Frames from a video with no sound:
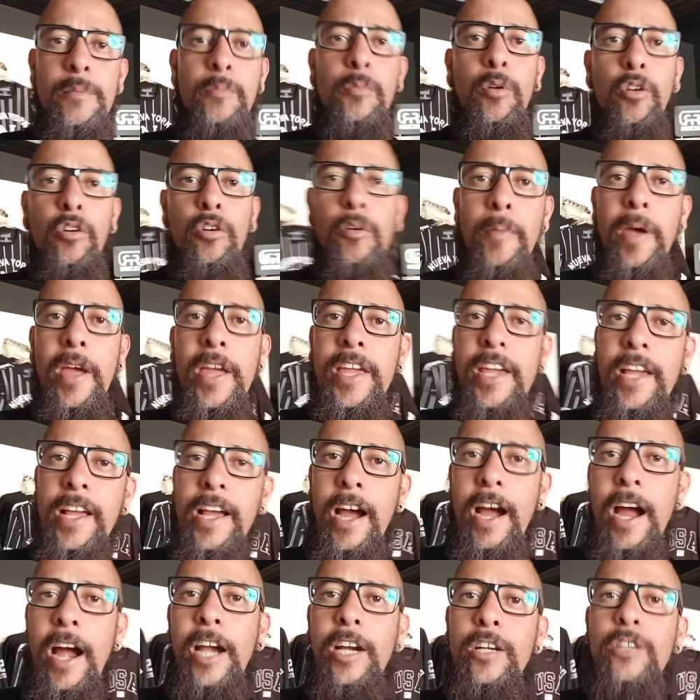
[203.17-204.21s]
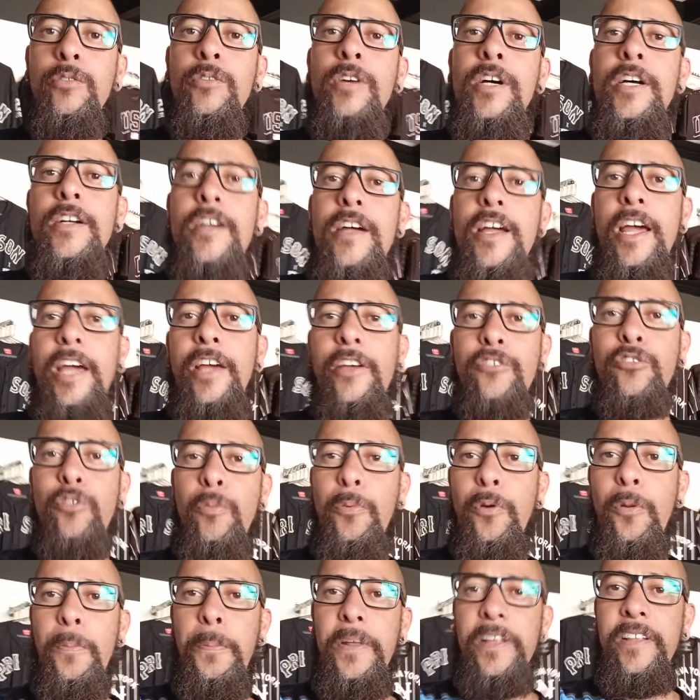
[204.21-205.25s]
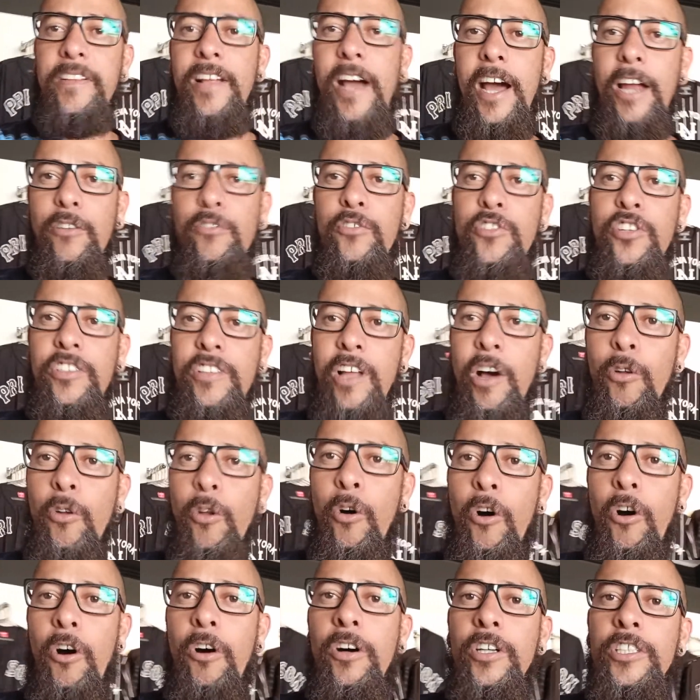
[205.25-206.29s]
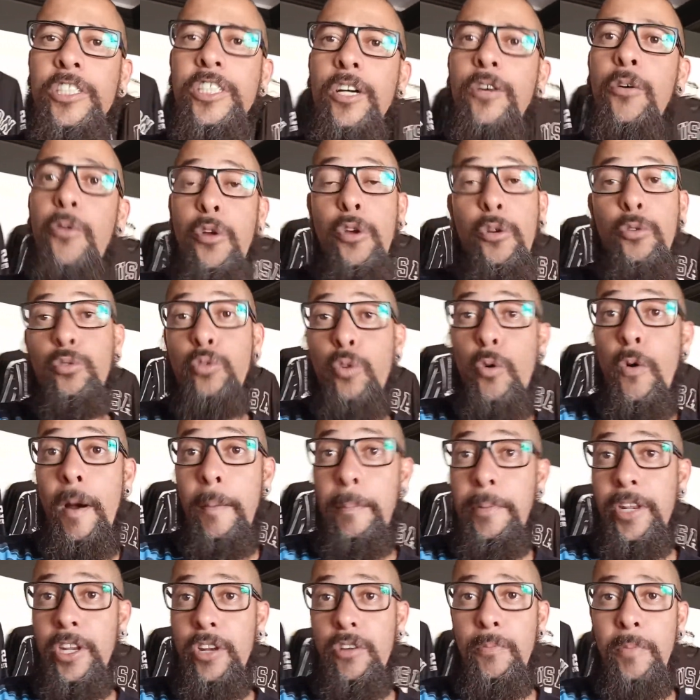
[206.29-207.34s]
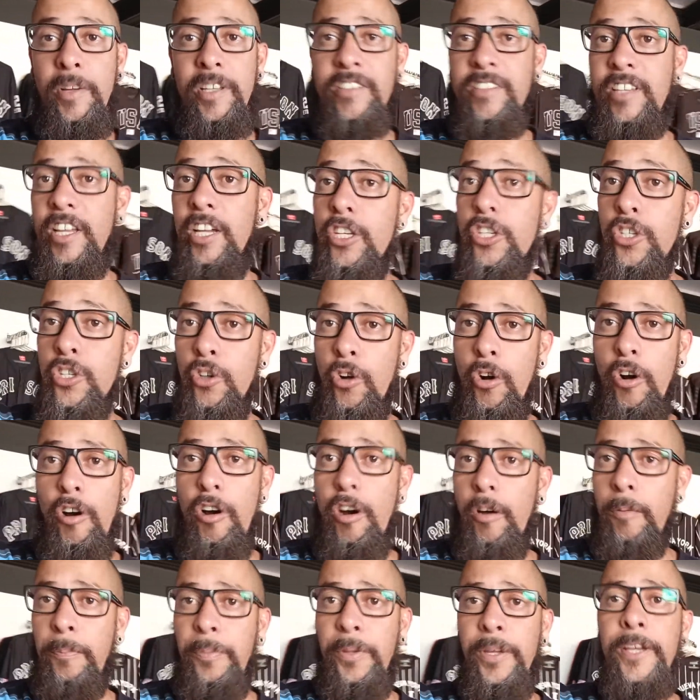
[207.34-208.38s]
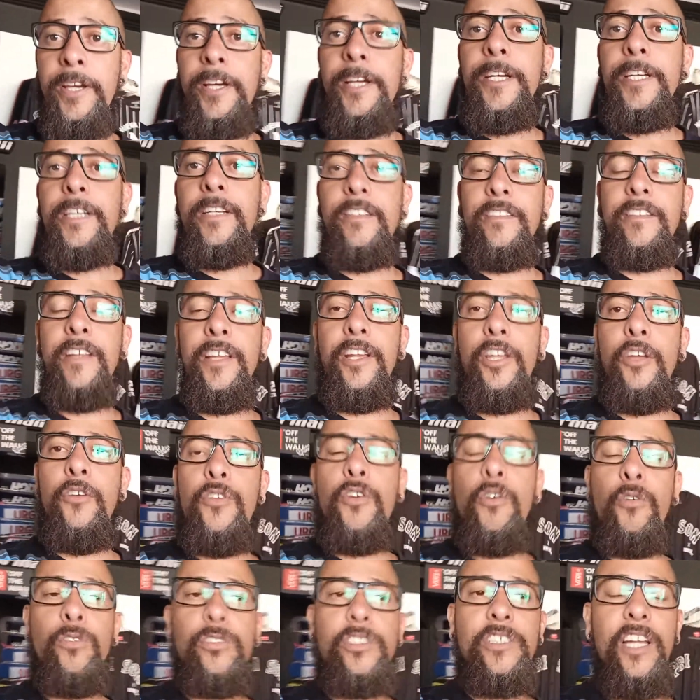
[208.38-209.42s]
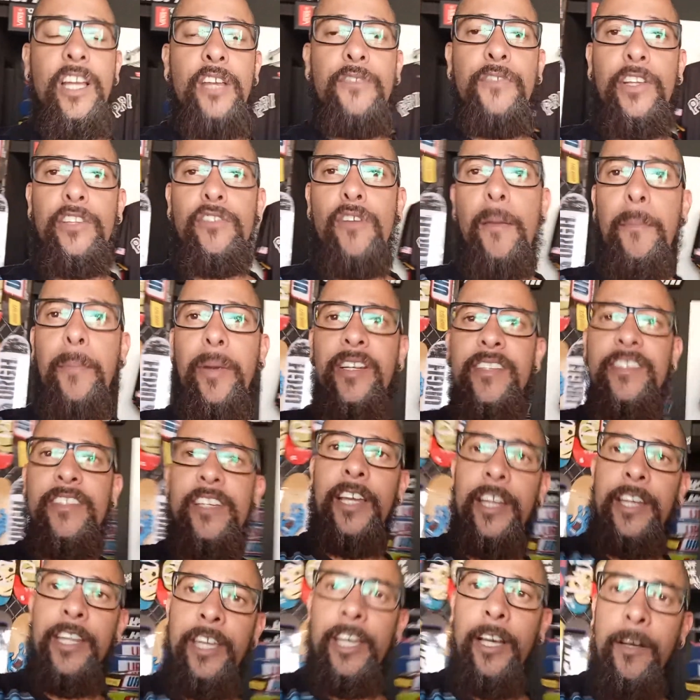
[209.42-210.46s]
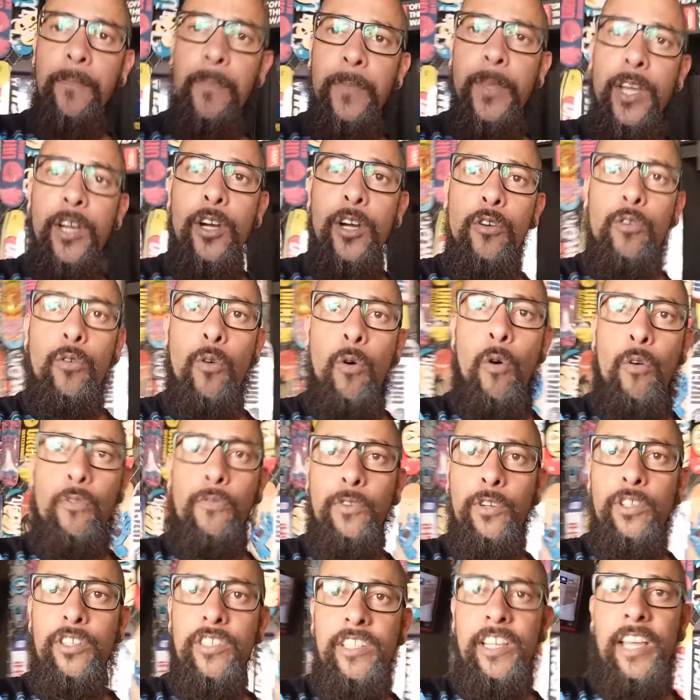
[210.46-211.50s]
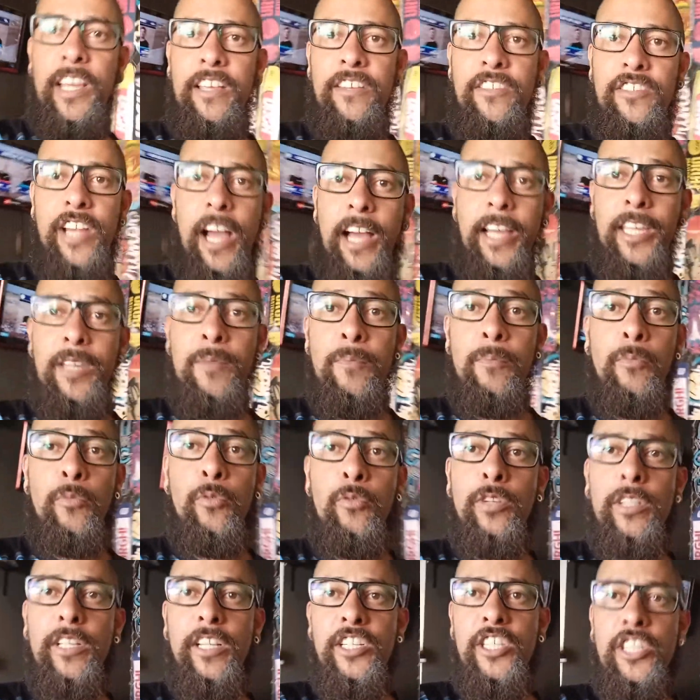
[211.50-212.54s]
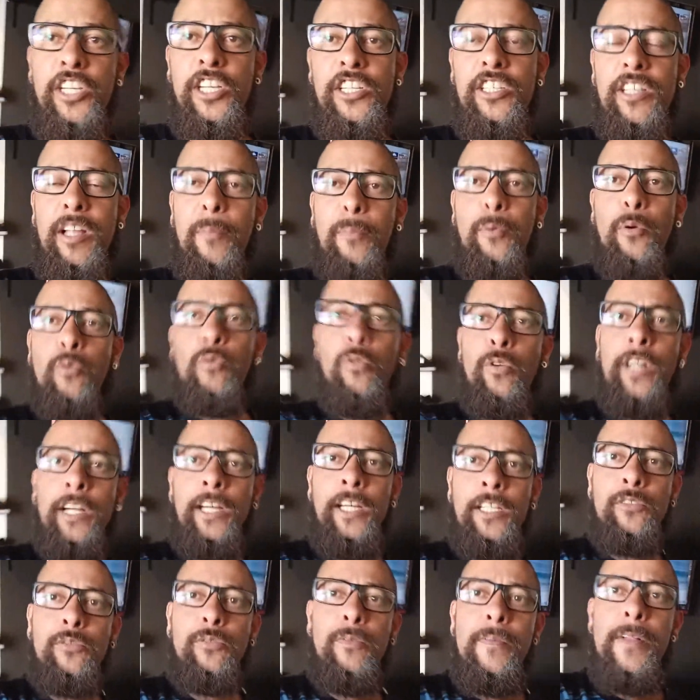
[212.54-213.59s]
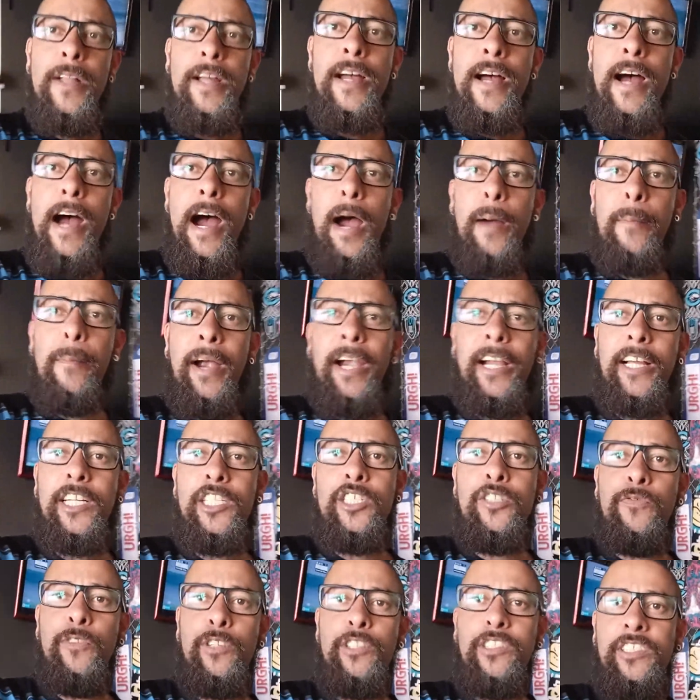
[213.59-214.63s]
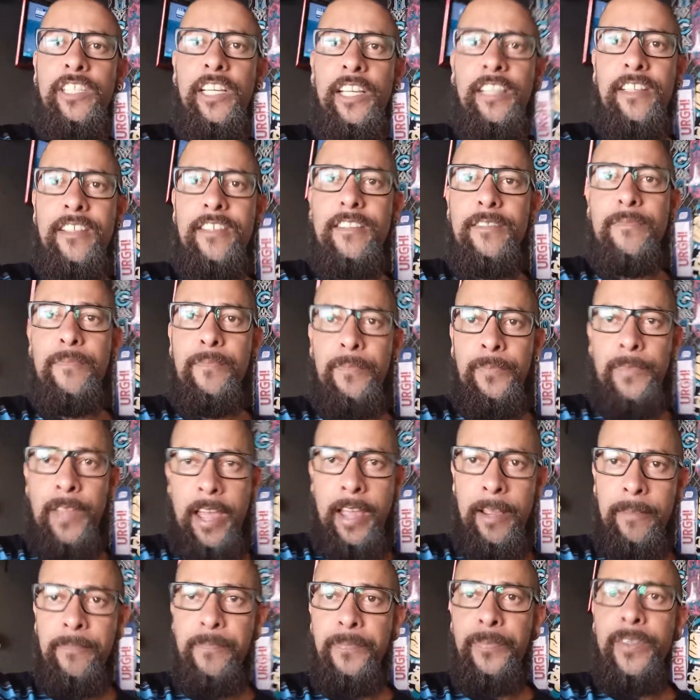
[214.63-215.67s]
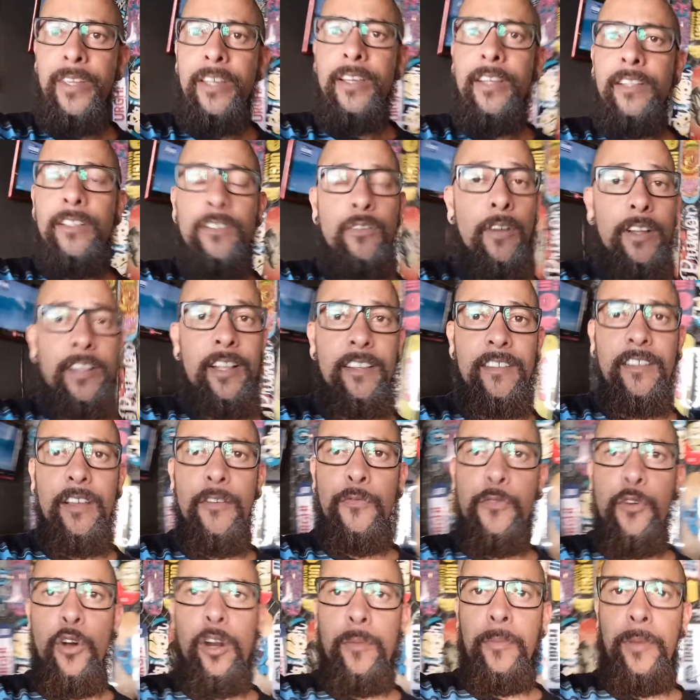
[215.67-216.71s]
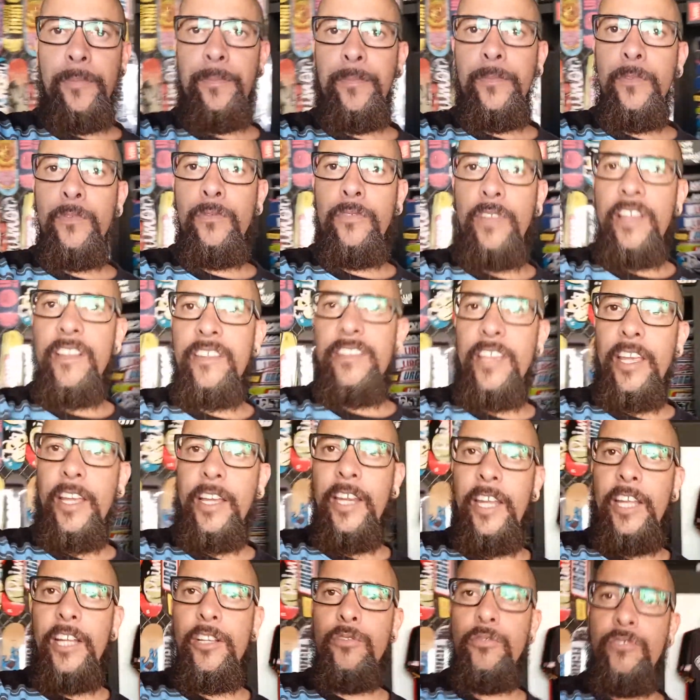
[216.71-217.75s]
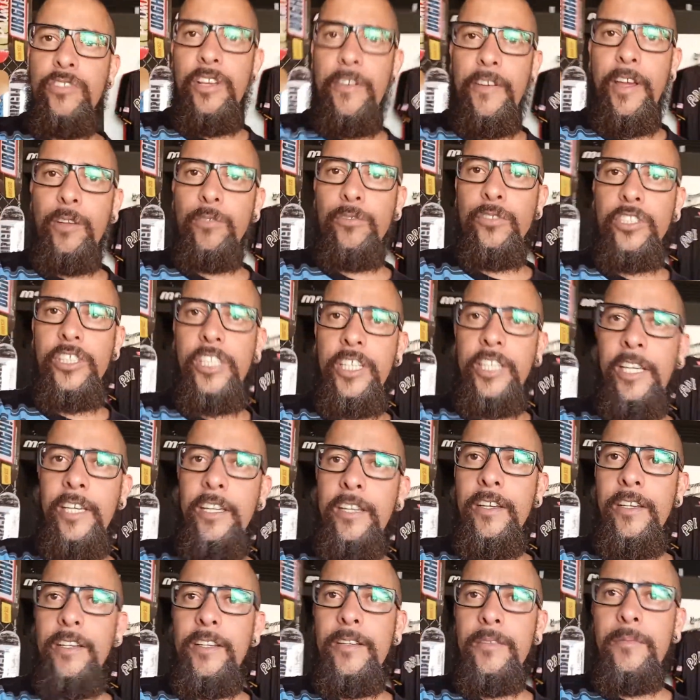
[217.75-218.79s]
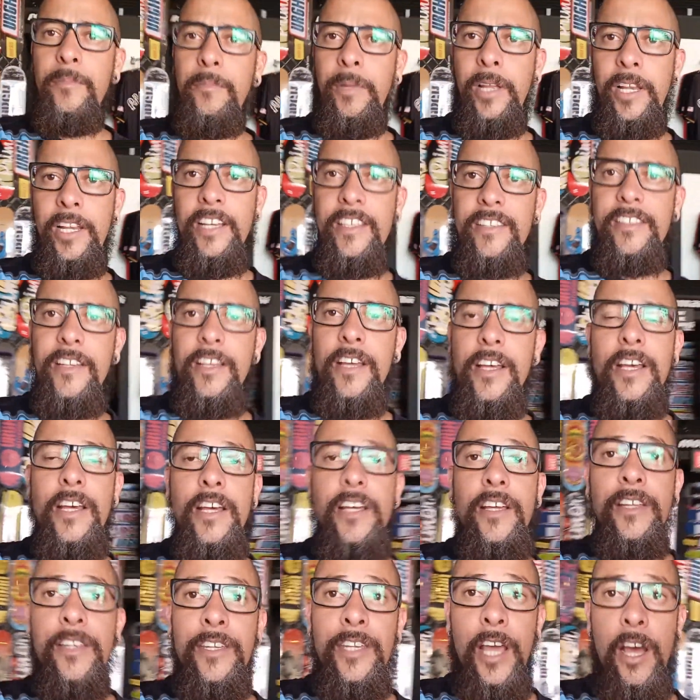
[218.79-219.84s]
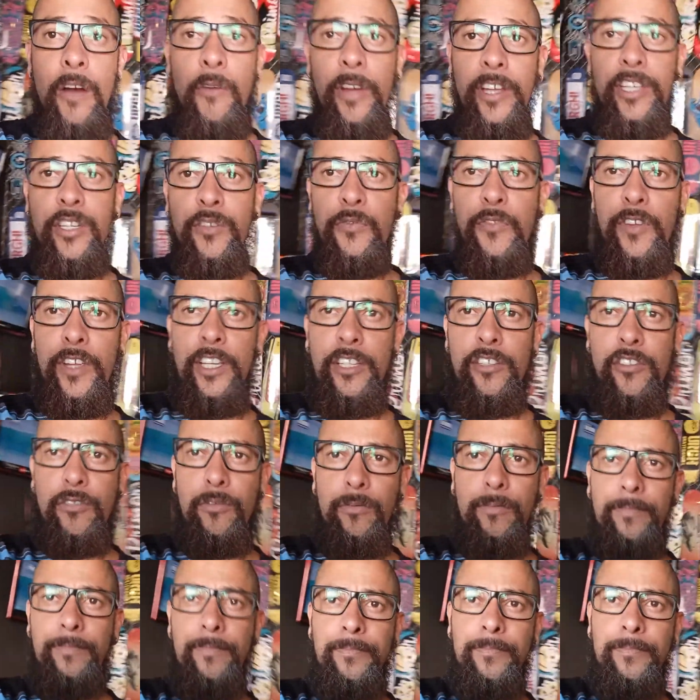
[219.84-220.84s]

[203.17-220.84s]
Meu nome é Ricardo, é, sou proprietário de tal loja, eu estou abrindo uma skate shop, entendeu? E eu gostaria de fazer uma parceria com vocês, já que muita gente está procurando a marca de vocês, né? Então é dessa forma, não tem segredo, você vai conseguir, beleza? Não é difícil,